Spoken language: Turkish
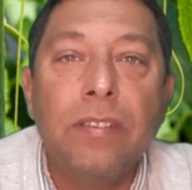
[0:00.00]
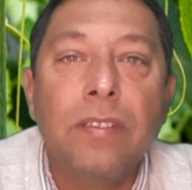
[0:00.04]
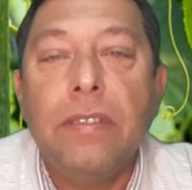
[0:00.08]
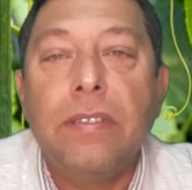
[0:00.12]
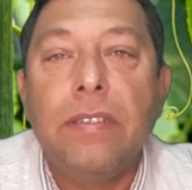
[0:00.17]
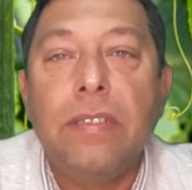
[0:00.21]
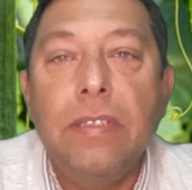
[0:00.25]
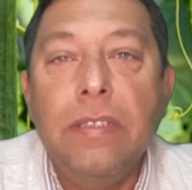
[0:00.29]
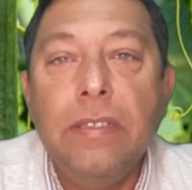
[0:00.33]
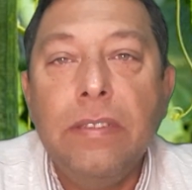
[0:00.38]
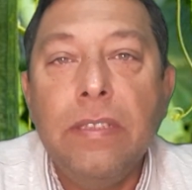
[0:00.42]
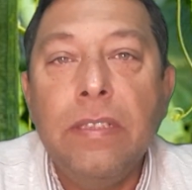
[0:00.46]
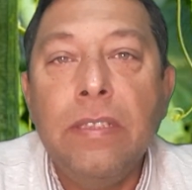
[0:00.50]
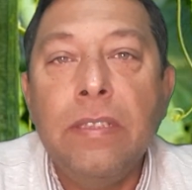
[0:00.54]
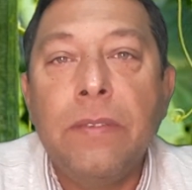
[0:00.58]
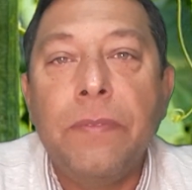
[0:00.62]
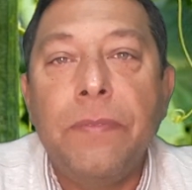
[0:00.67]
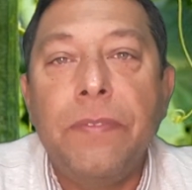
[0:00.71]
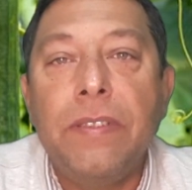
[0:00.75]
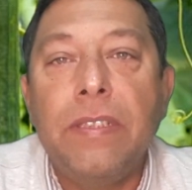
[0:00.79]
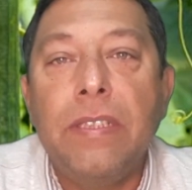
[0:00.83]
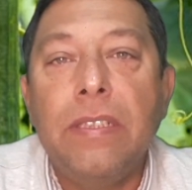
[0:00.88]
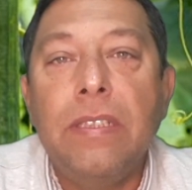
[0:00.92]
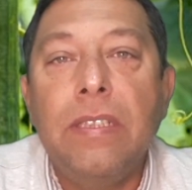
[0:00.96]
Salatalık
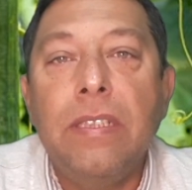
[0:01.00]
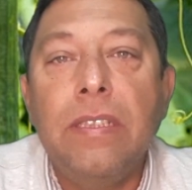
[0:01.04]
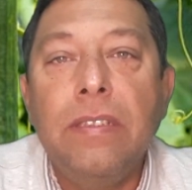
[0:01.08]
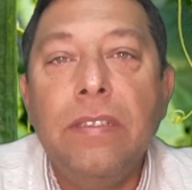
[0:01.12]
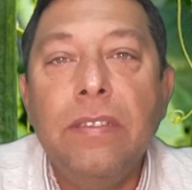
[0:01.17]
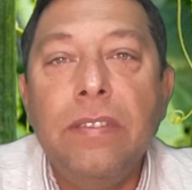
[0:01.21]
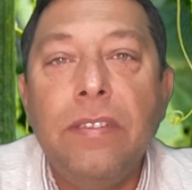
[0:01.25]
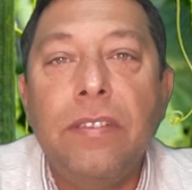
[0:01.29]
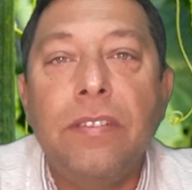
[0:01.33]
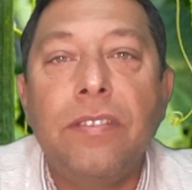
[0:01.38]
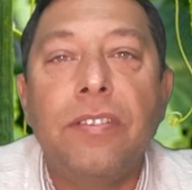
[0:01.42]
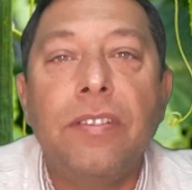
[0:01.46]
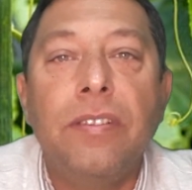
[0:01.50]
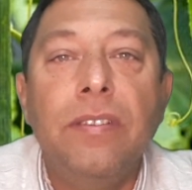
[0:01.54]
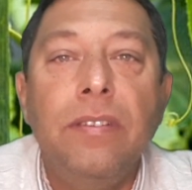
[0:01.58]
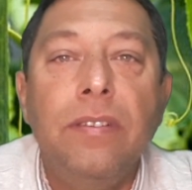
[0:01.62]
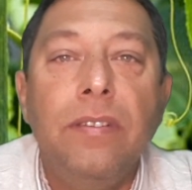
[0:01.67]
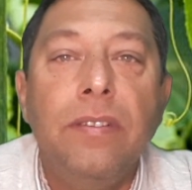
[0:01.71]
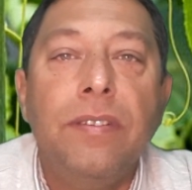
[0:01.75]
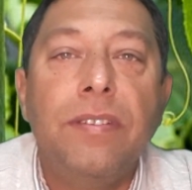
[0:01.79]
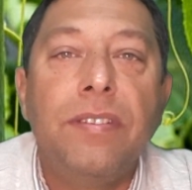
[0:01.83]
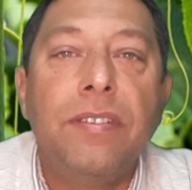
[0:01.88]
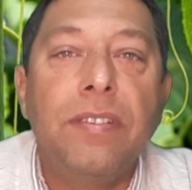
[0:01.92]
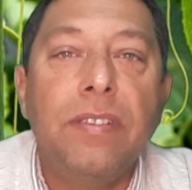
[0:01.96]
fideleriniz için
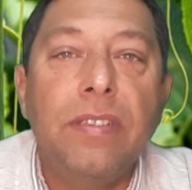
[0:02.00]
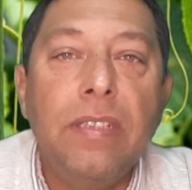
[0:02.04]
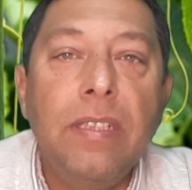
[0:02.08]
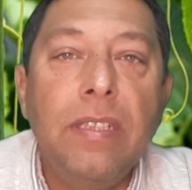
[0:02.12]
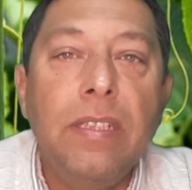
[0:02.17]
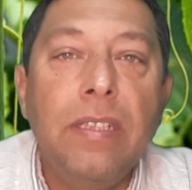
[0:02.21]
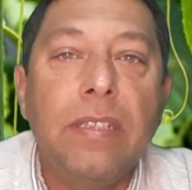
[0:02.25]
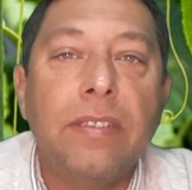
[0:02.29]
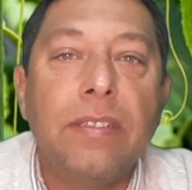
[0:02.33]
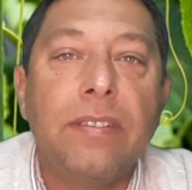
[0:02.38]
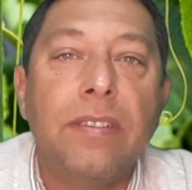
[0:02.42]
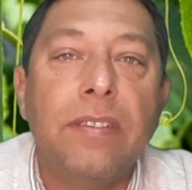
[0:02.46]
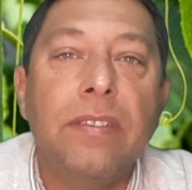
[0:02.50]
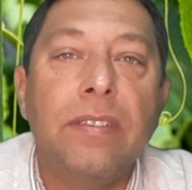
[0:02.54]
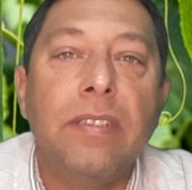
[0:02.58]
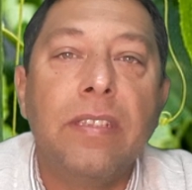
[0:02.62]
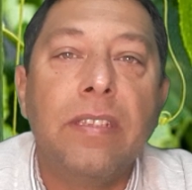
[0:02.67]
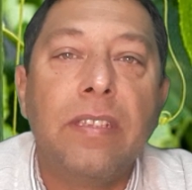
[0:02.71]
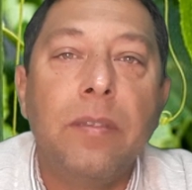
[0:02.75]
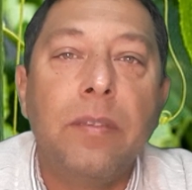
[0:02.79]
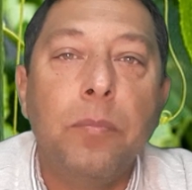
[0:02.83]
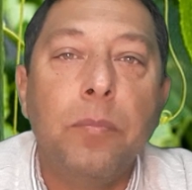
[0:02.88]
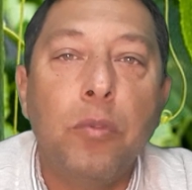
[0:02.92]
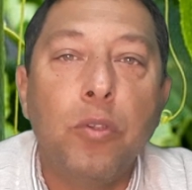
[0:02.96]
sıra
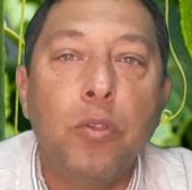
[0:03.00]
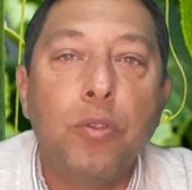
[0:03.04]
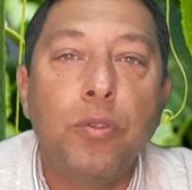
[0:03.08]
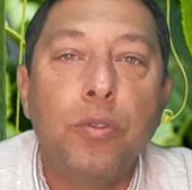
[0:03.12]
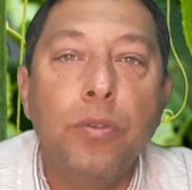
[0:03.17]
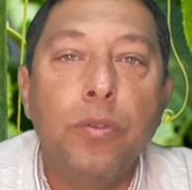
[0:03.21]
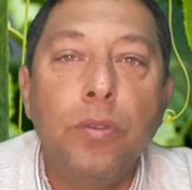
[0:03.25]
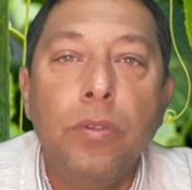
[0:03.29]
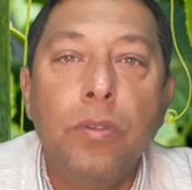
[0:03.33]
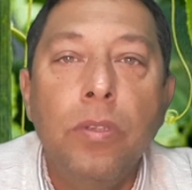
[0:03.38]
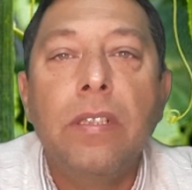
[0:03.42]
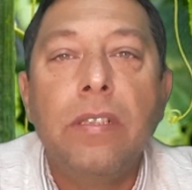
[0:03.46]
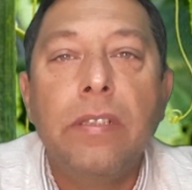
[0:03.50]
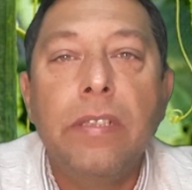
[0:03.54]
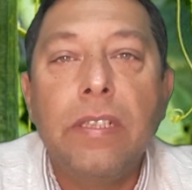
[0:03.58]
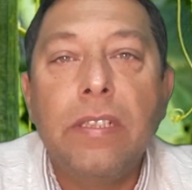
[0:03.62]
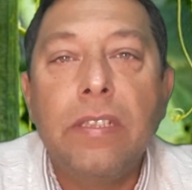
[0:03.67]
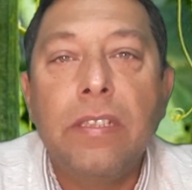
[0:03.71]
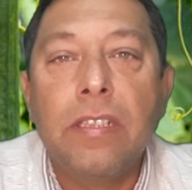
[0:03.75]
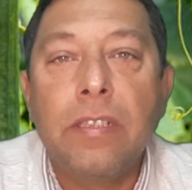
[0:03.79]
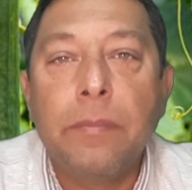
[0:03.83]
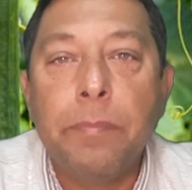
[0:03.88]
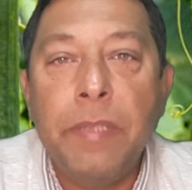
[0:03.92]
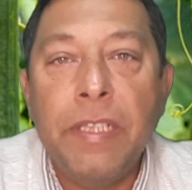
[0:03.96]
arasındaki boşluk
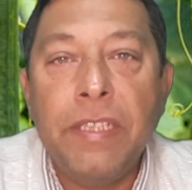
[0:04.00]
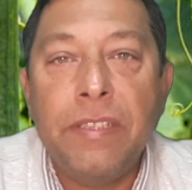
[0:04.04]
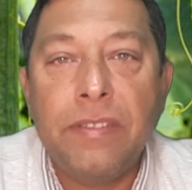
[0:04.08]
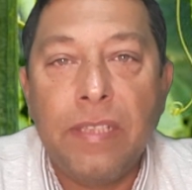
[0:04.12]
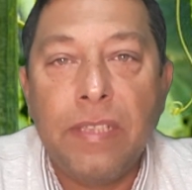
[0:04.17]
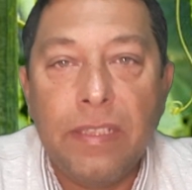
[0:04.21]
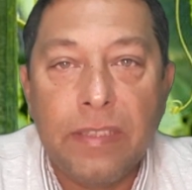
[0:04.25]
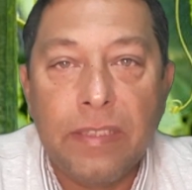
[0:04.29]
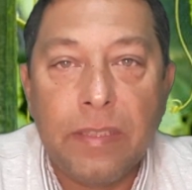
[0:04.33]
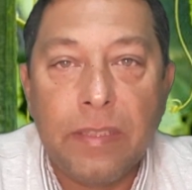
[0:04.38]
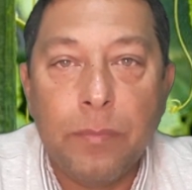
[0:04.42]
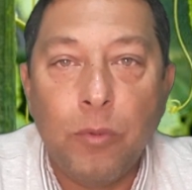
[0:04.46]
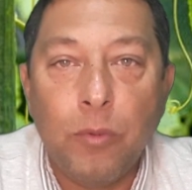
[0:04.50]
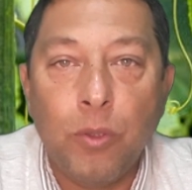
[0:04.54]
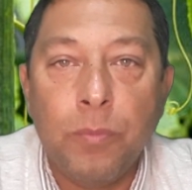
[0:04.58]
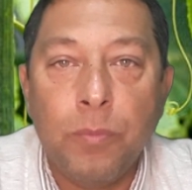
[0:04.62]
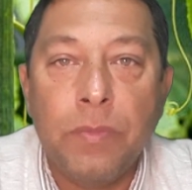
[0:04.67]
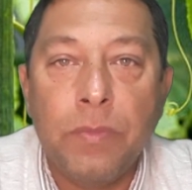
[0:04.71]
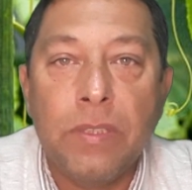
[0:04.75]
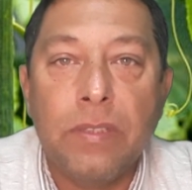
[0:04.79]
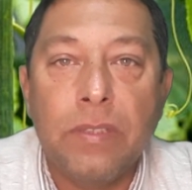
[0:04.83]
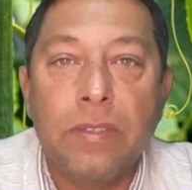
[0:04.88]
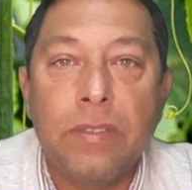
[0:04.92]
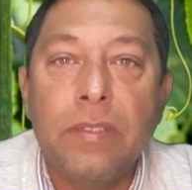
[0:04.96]
40-45 santim
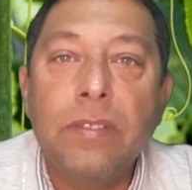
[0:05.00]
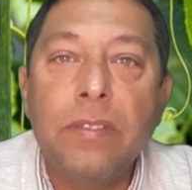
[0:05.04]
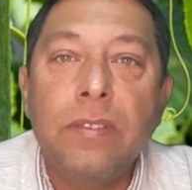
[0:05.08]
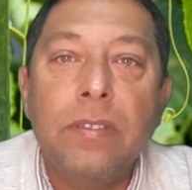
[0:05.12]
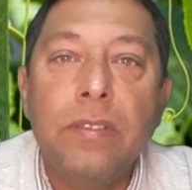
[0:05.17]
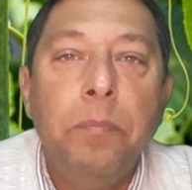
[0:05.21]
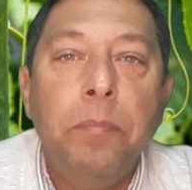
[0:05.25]
olmalıdır.